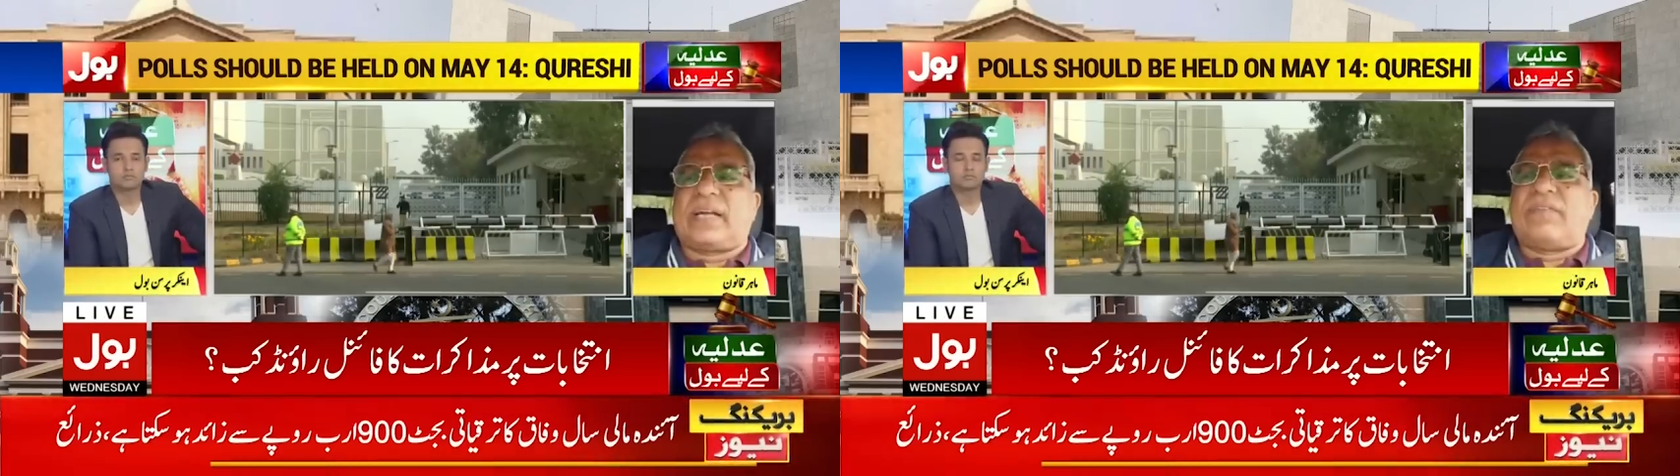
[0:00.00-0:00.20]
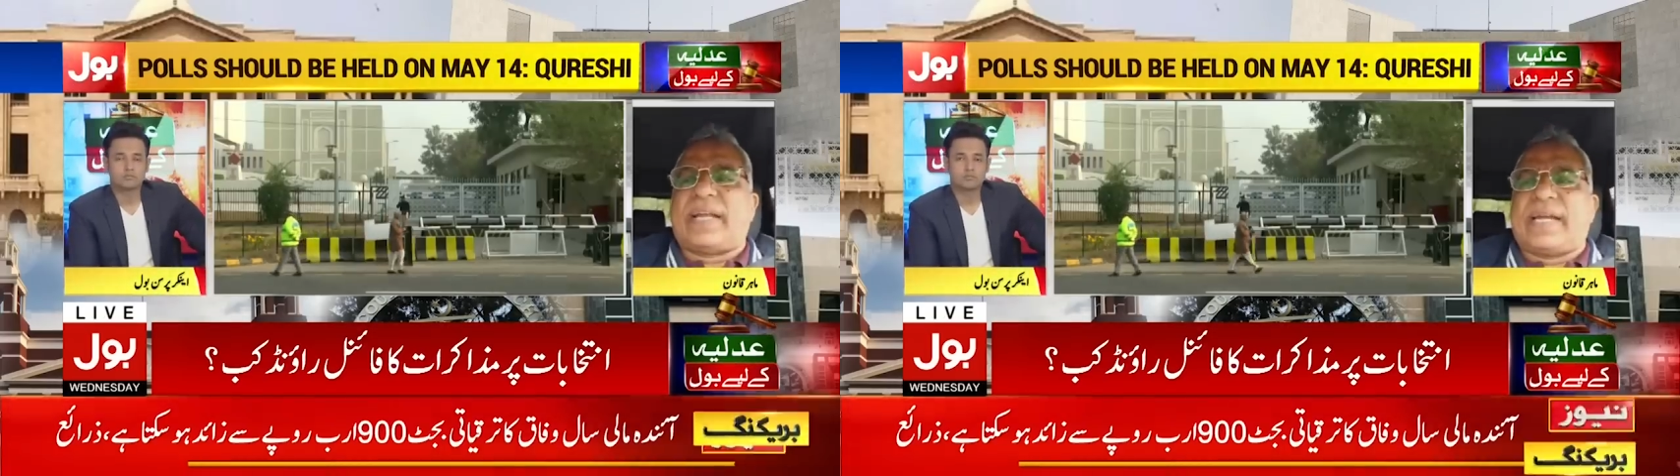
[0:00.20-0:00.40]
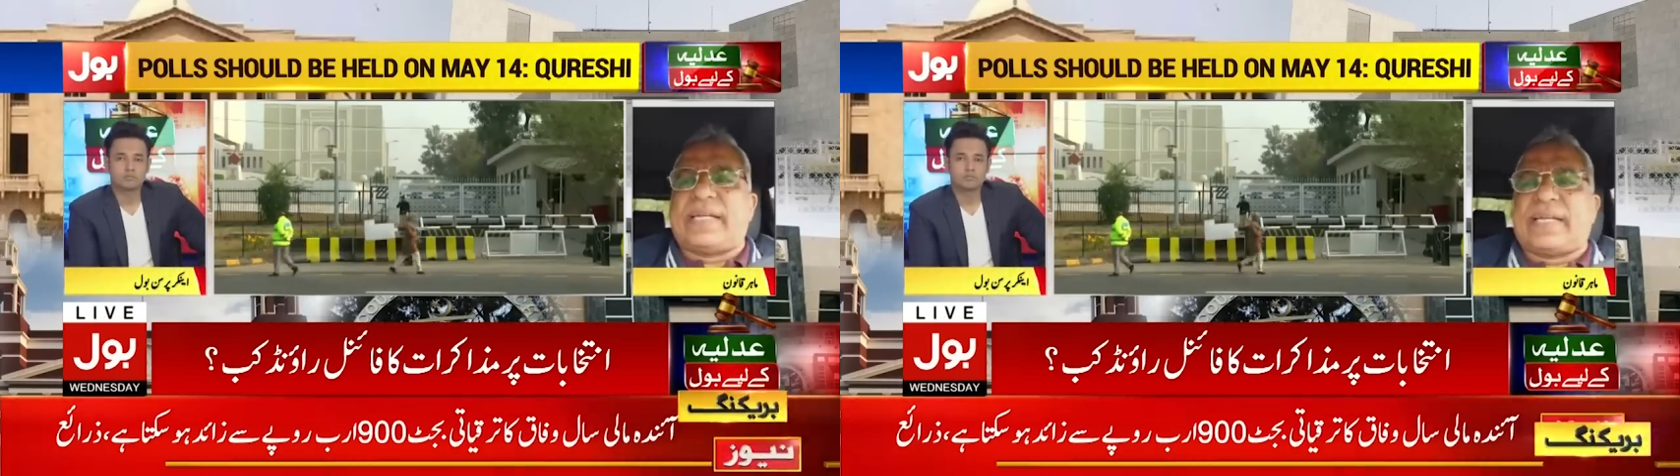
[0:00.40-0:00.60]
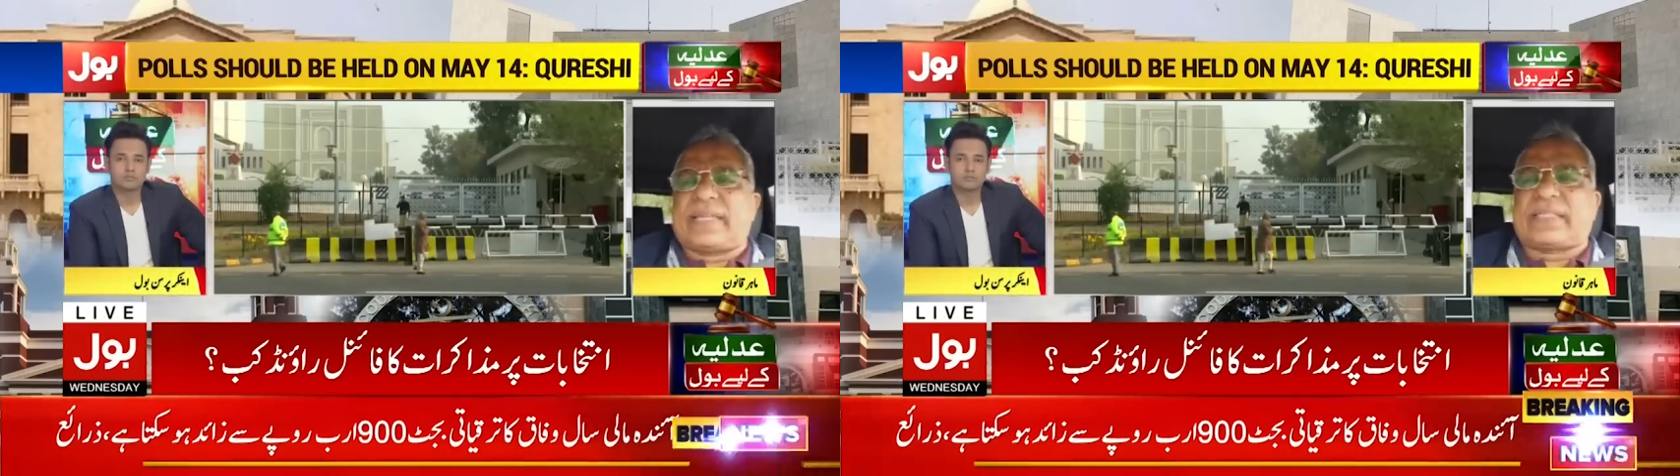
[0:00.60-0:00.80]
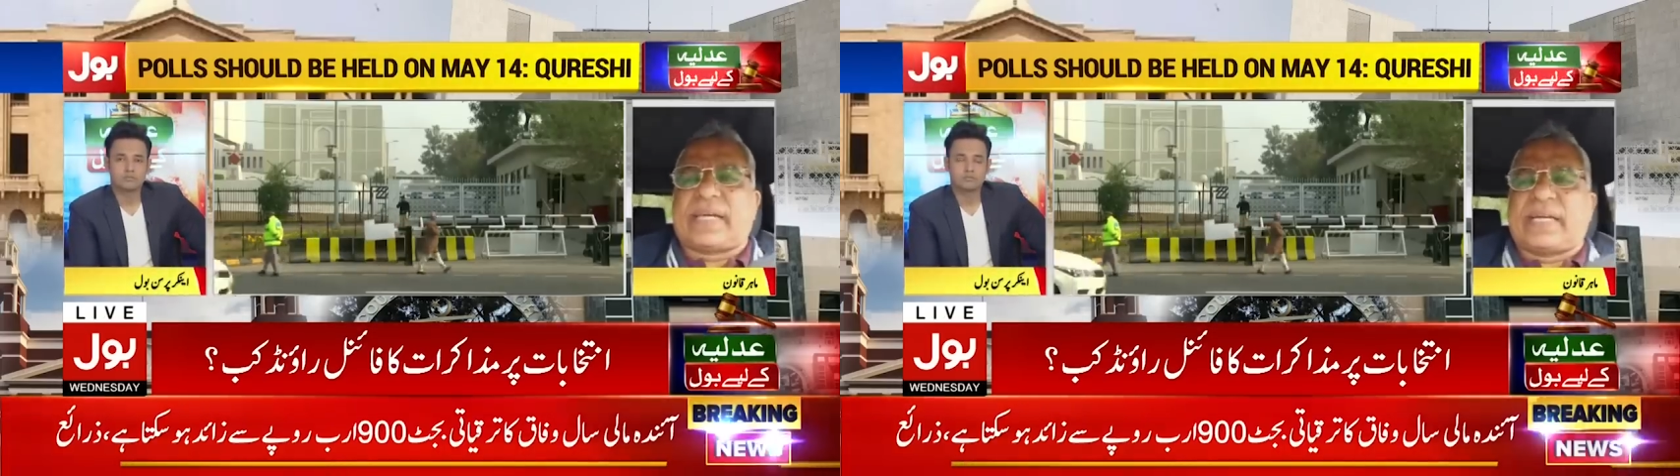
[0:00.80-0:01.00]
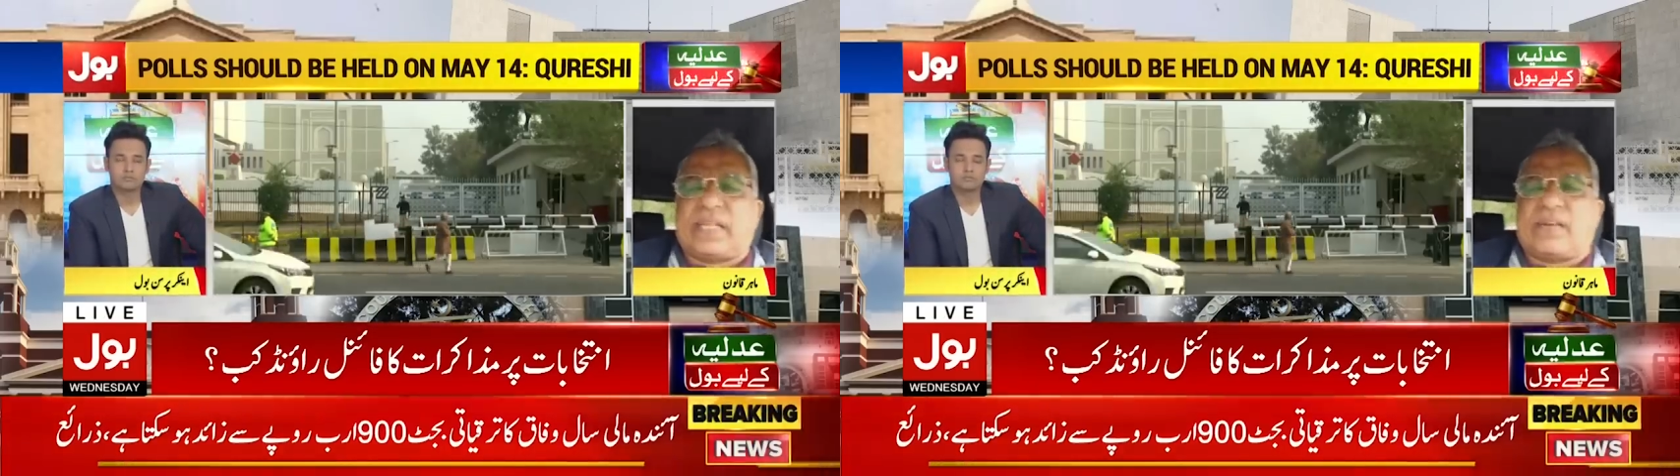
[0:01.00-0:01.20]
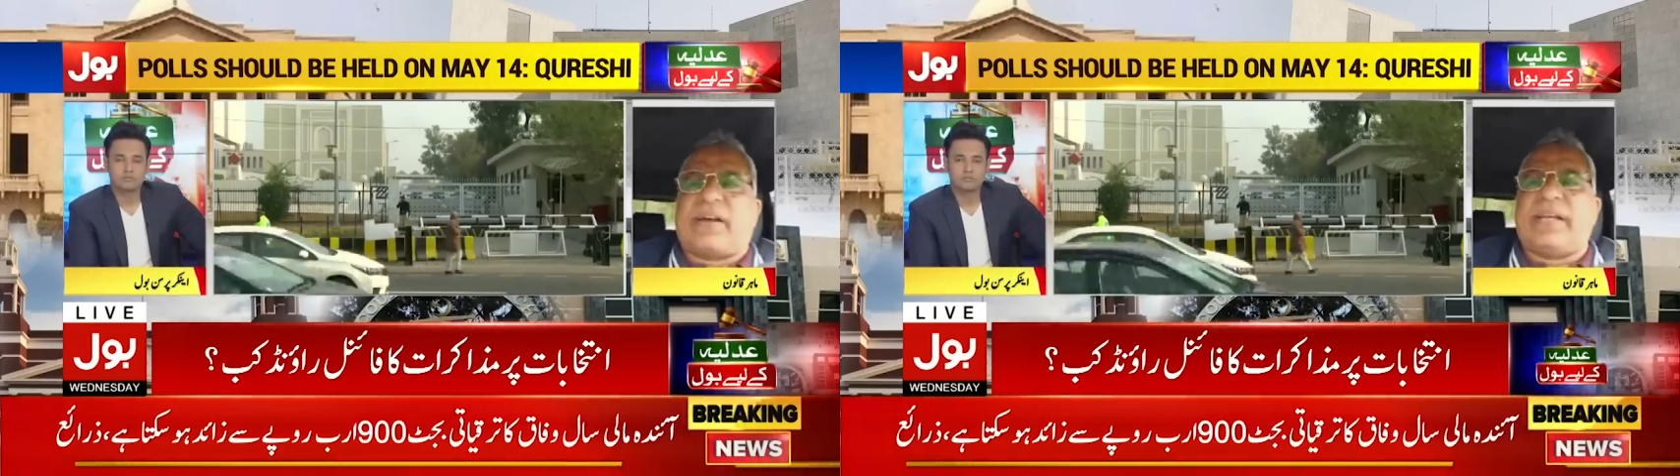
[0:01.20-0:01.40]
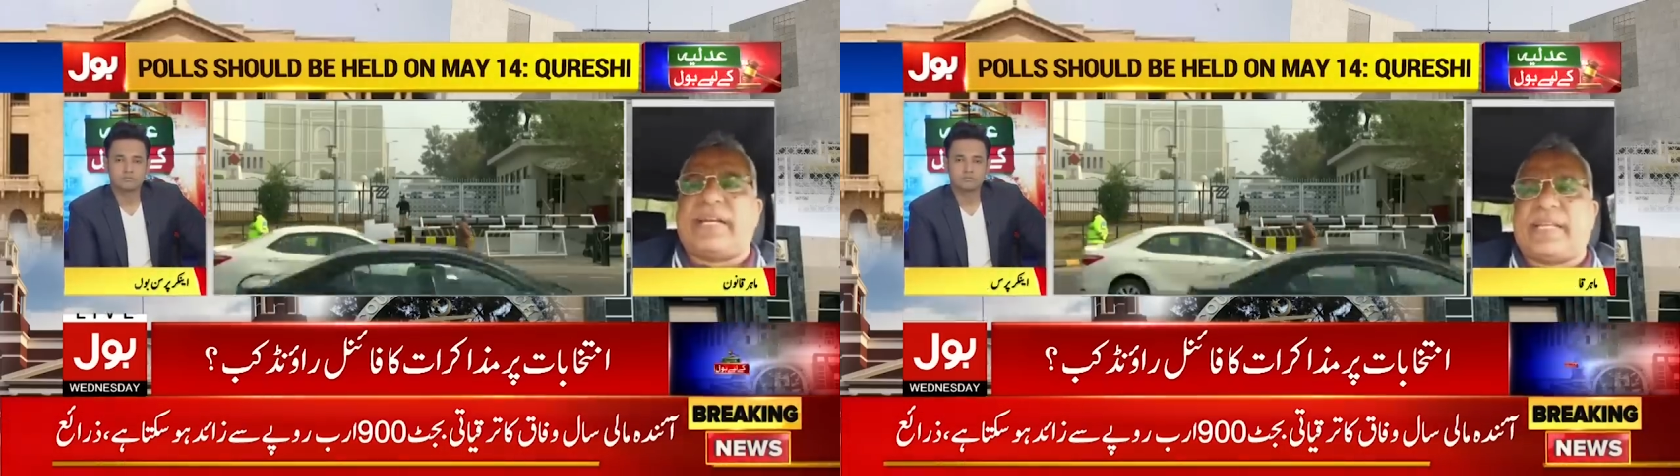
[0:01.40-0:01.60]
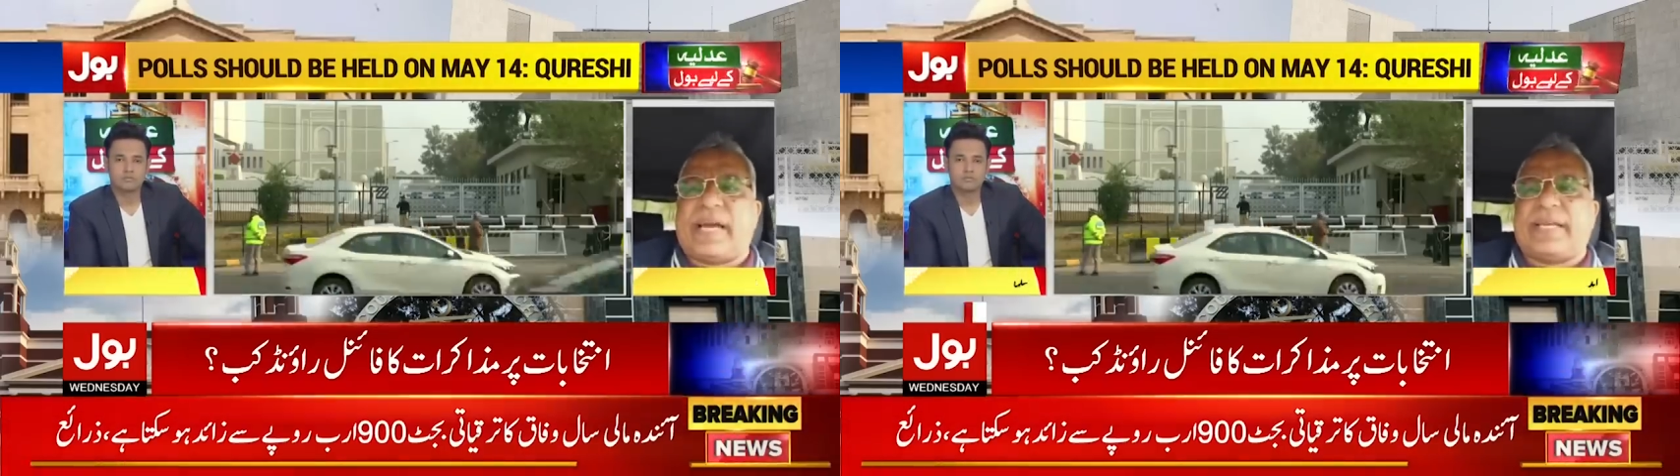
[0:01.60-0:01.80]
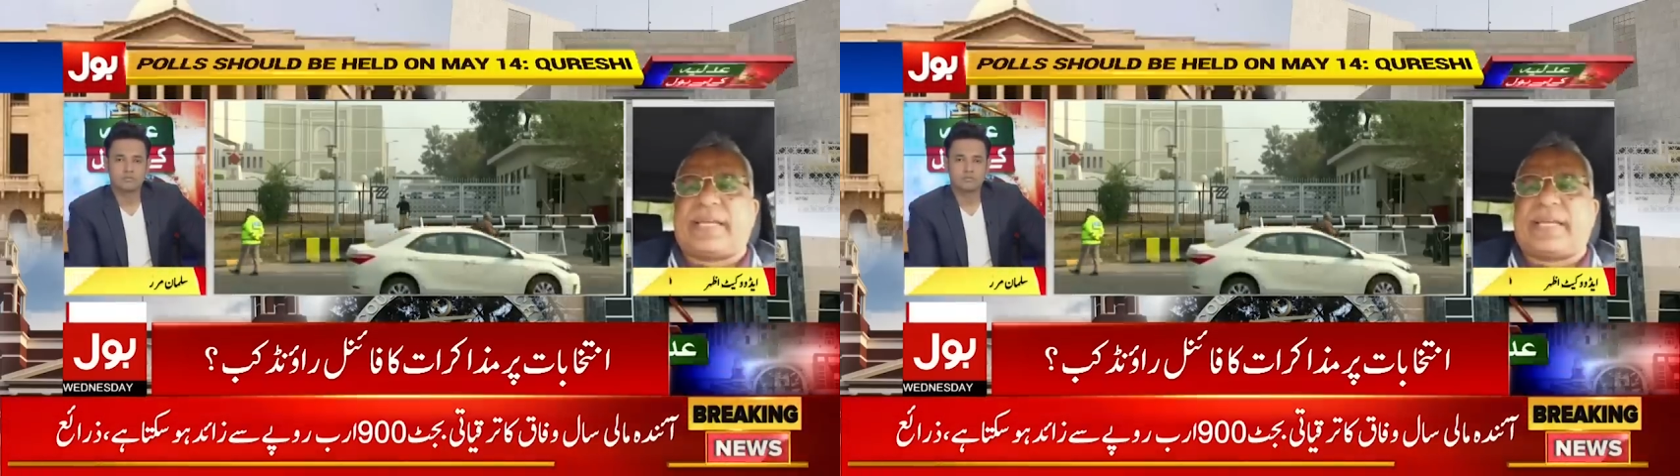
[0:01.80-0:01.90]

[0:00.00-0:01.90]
190 के तहत या 189 हम्म।